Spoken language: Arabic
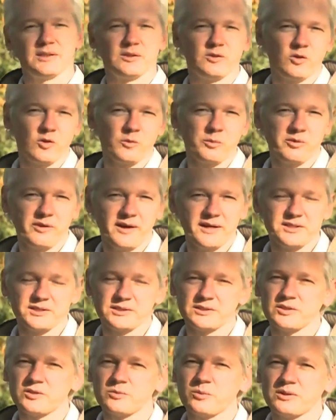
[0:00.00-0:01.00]

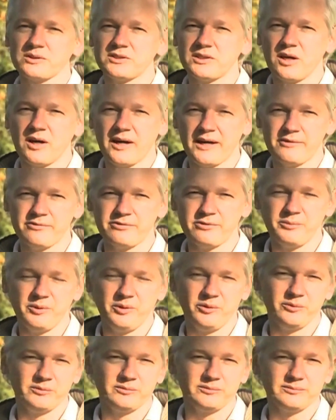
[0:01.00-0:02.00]
الصحفيين الصارمة التي
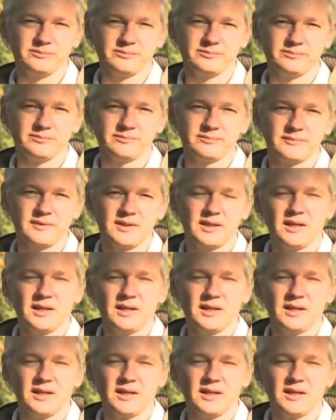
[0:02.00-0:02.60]
تطبقها